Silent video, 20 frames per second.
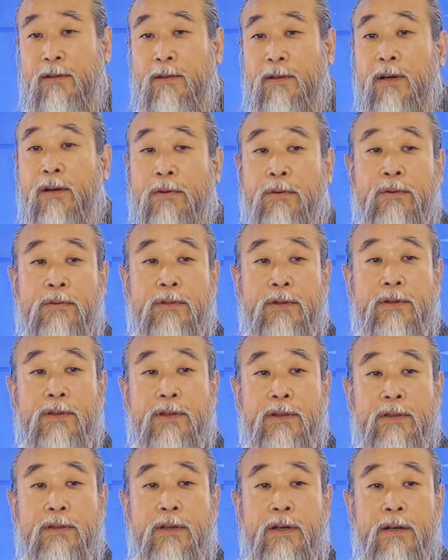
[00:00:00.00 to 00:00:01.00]
아, 이런
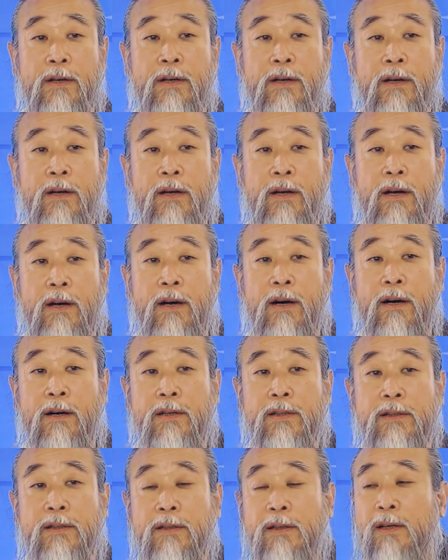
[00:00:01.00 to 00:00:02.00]
것들이죠. 아,
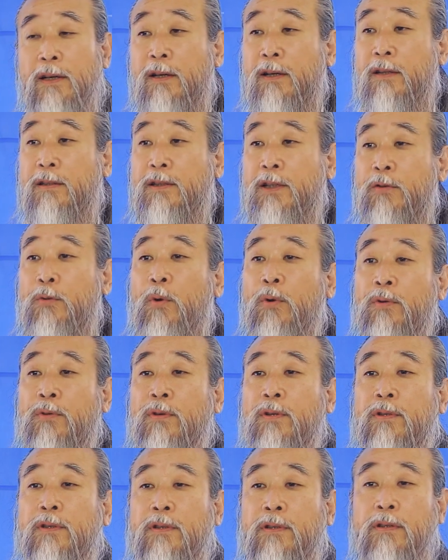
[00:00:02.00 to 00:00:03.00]
그래서 이제 이런
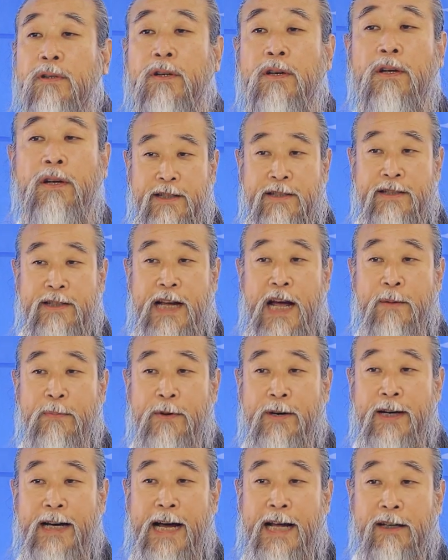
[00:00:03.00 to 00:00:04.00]
것들
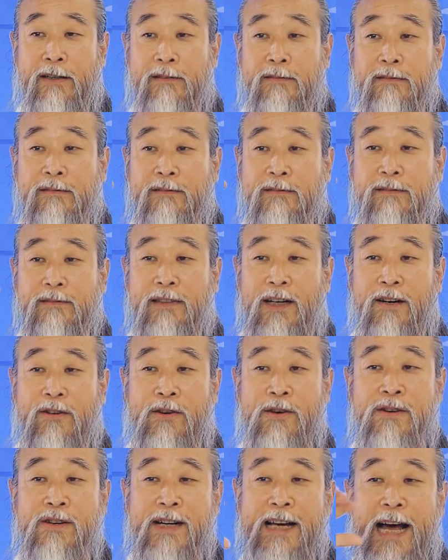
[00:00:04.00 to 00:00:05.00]
잡아가는 아,
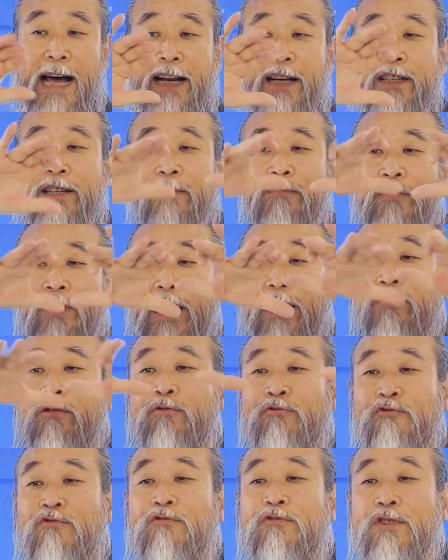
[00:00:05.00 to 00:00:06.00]
그런 가르침
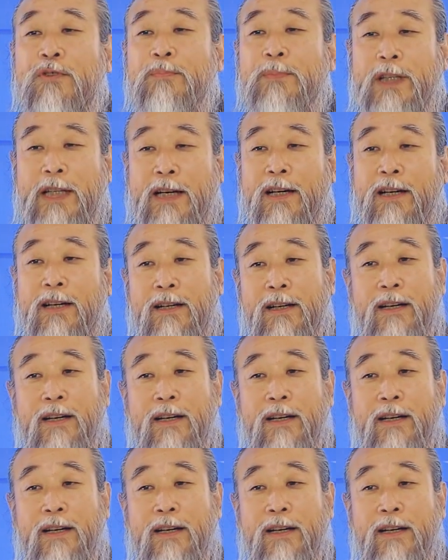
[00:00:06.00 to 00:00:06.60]
계속 줄 겁니다.